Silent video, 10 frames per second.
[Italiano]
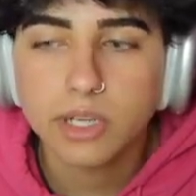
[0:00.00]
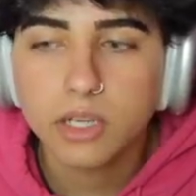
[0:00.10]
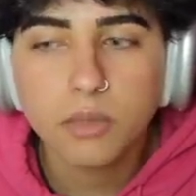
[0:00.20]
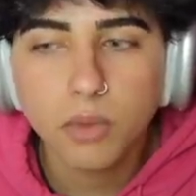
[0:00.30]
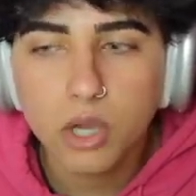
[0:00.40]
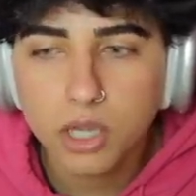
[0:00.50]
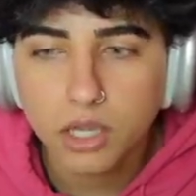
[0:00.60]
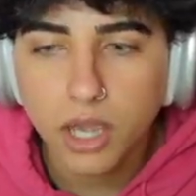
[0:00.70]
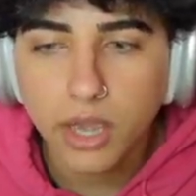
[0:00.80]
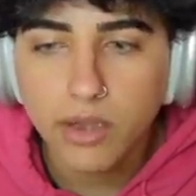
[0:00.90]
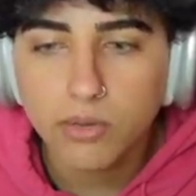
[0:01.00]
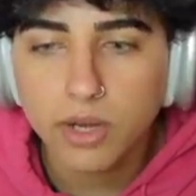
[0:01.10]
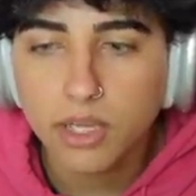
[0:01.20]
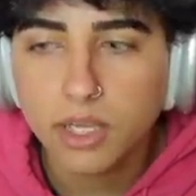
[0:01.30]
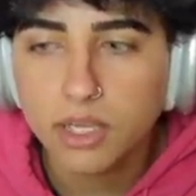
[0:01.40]
una king monkey neon
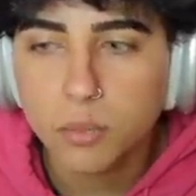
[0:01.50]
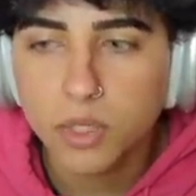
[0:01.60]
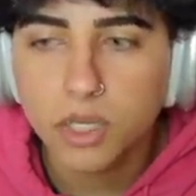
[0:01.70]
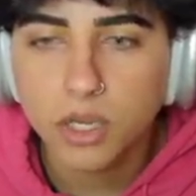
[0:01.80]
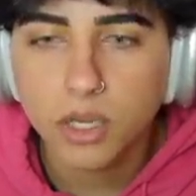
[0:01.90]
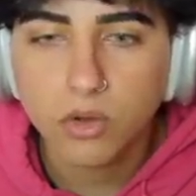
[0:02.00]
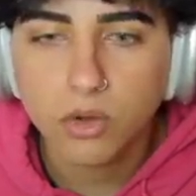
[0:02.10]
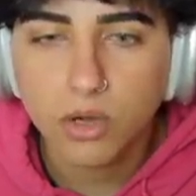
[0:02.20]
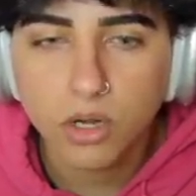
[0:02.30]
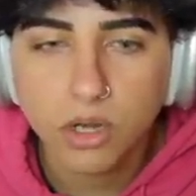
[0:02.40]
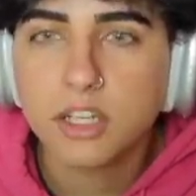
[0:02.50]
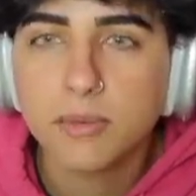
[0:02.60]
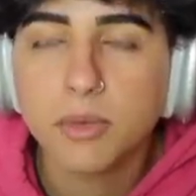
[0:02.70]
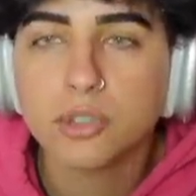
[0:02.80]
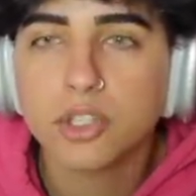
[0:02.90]
Una king bee neon eh,
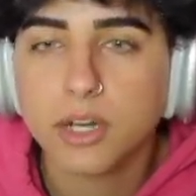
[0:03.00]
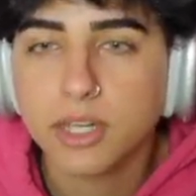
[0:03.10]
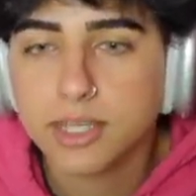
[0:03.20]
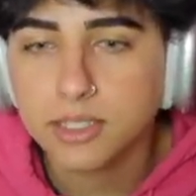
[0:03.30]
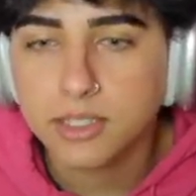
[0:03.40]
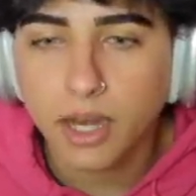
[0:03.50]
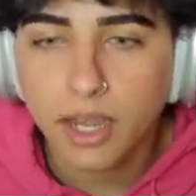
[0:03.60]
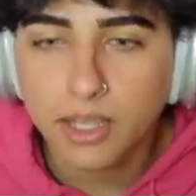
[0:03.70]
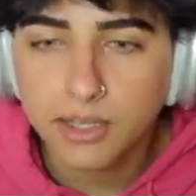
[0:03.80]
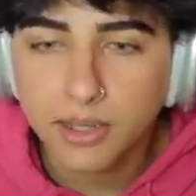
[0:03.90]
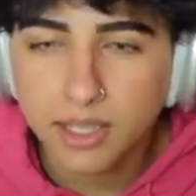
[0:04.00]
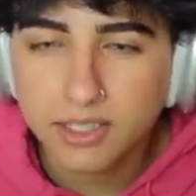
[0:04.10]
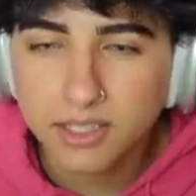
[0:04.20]
Abbiamo già una richiesta di trade che